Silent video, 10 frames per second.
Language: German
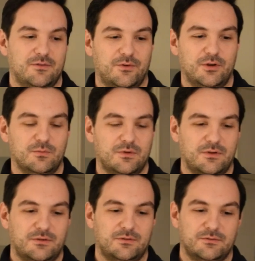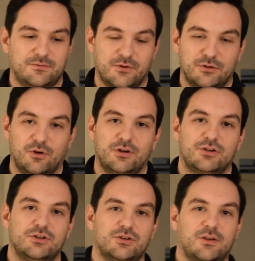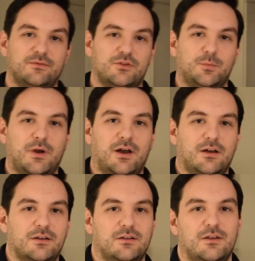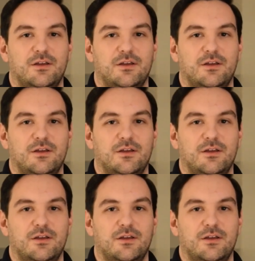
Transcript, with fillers: von, dem, äh, von der deutschen Schriftsprache.